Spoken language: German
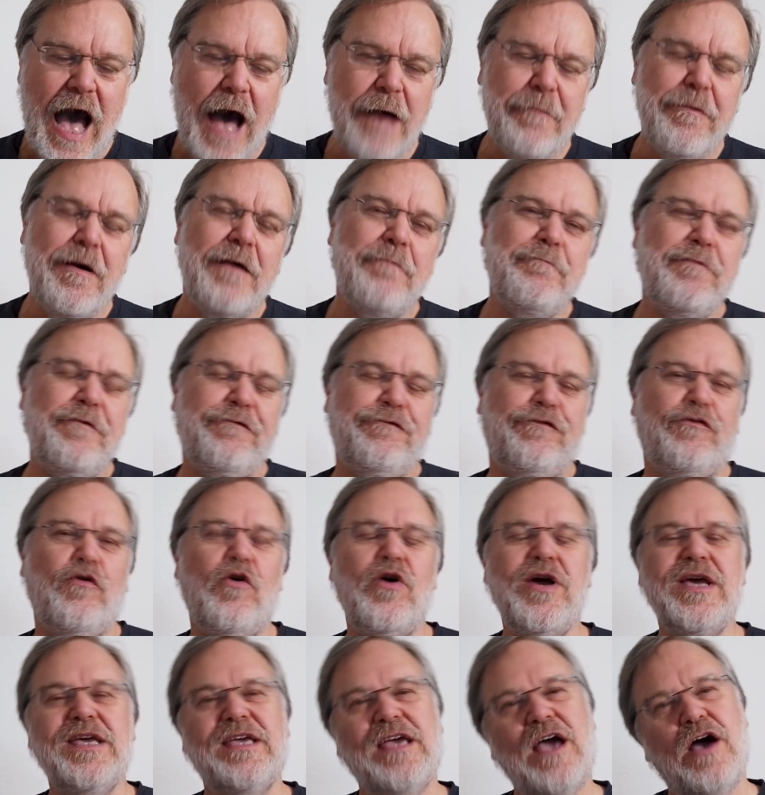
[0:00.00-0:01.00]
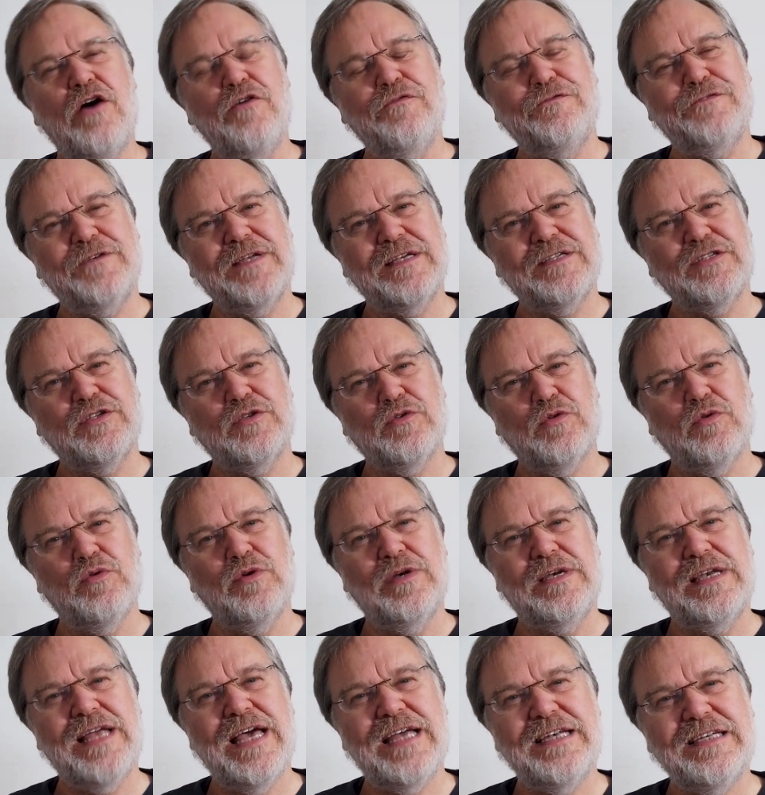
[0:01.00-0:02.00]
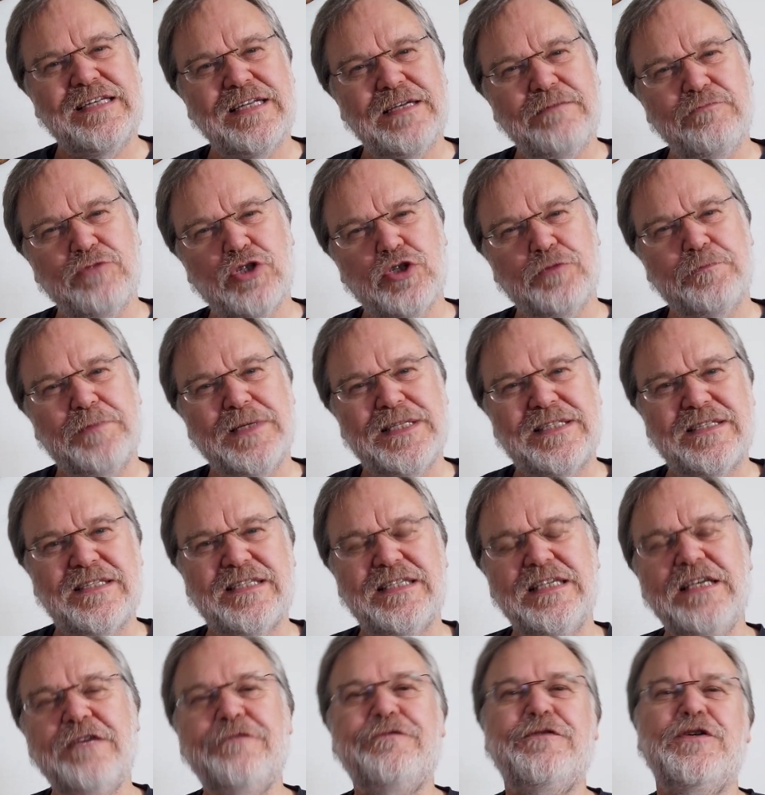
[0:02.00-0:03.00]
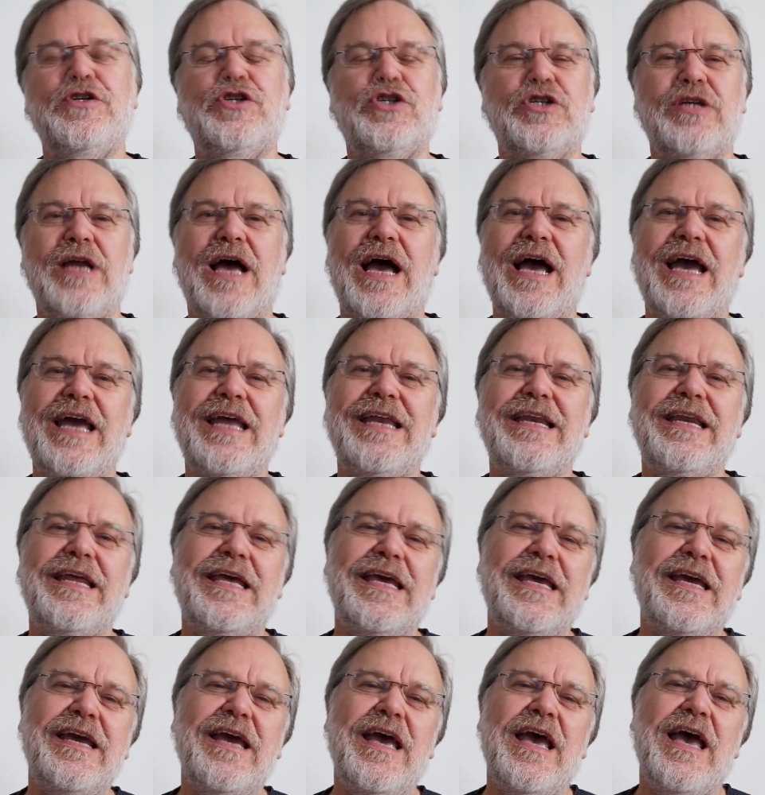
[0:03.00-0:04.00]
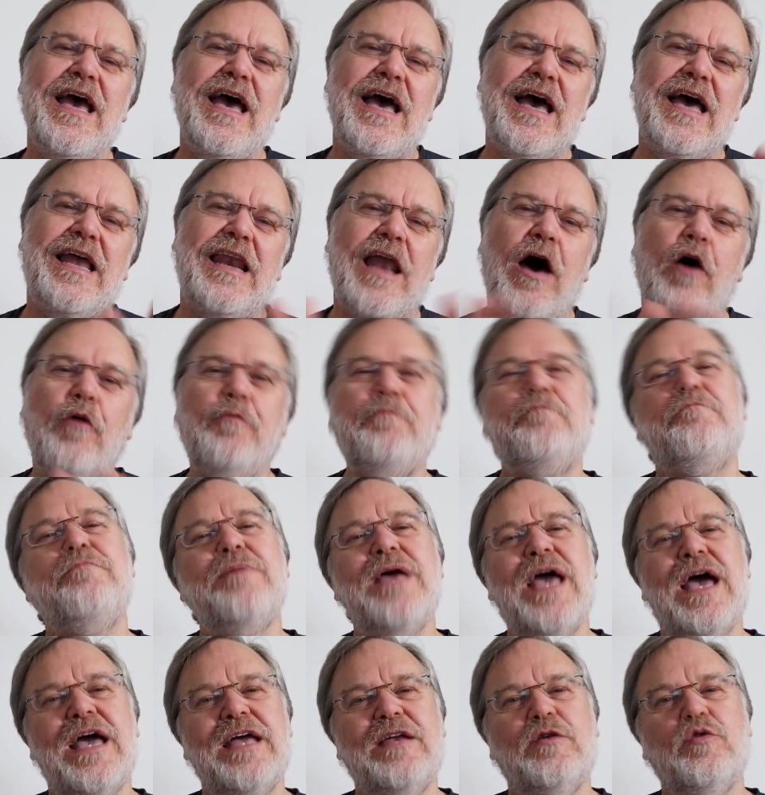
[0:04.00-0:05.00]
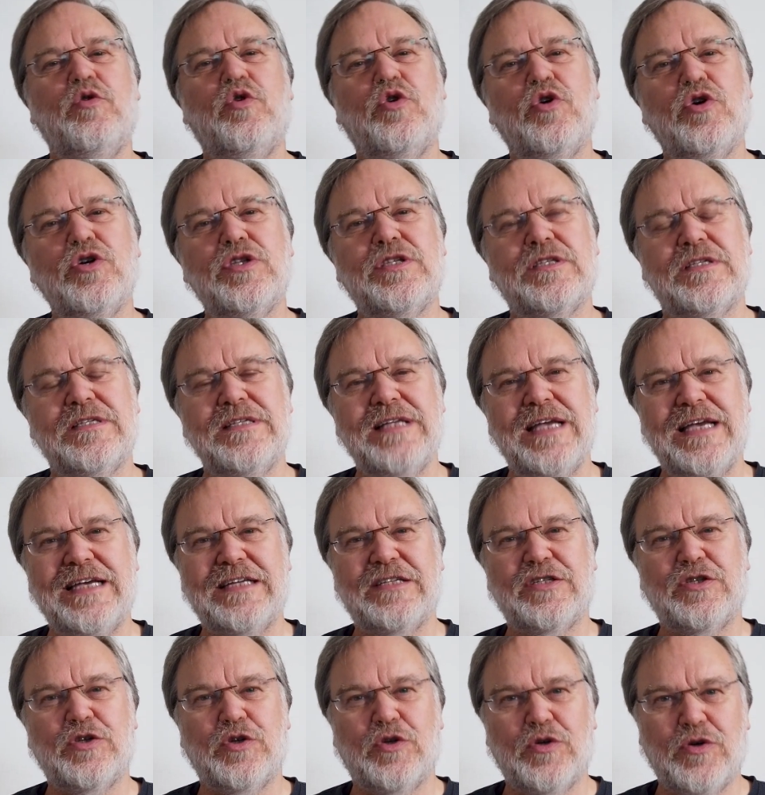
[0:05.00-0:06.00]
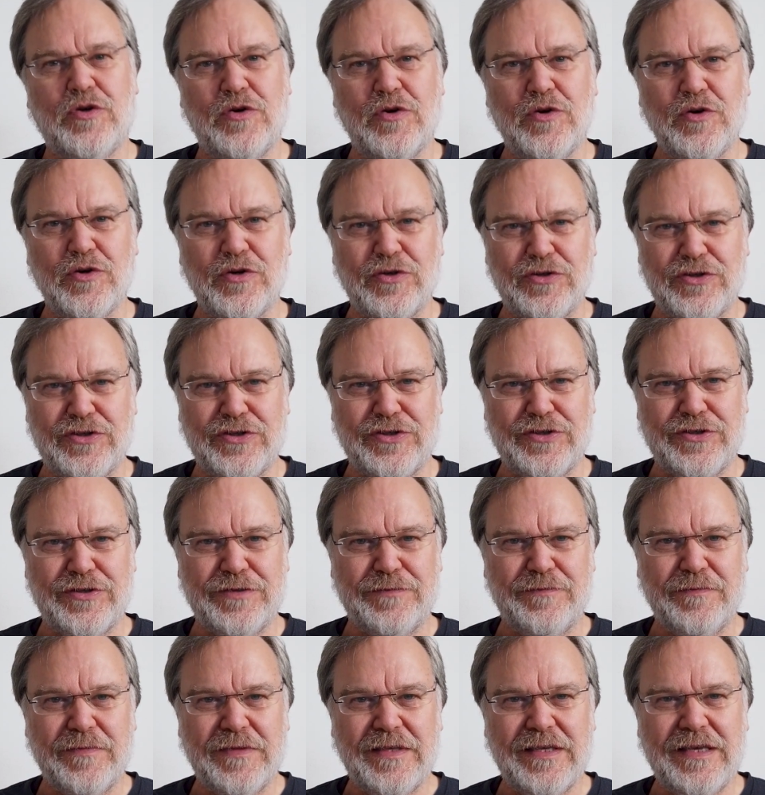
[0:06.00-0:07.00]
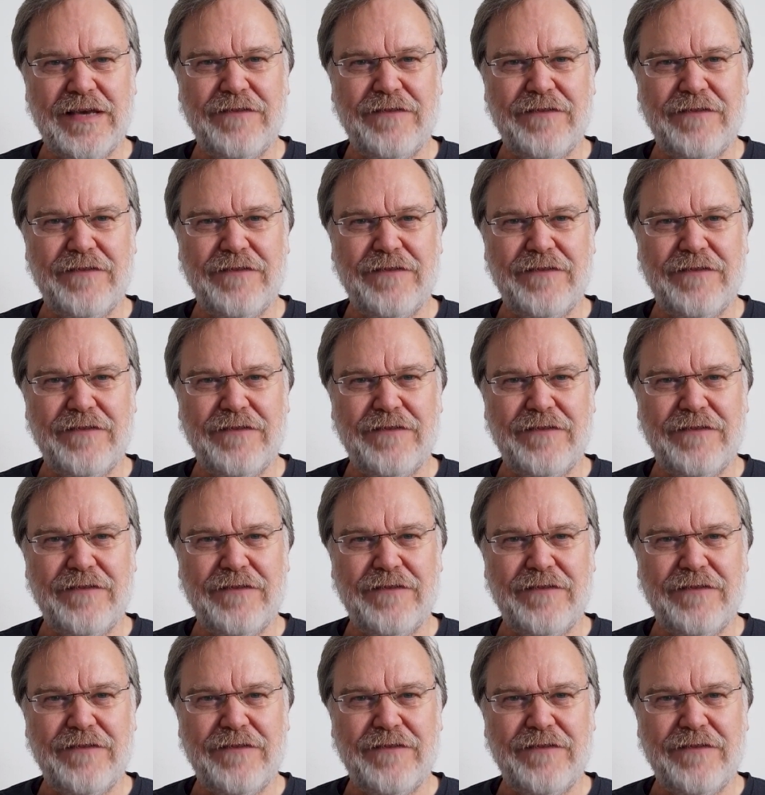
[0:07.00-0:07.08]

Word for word: Aber bevor ich auf das Roulette im Spezifischen eingehe, erlaubt mir einen kurzen Exkurs.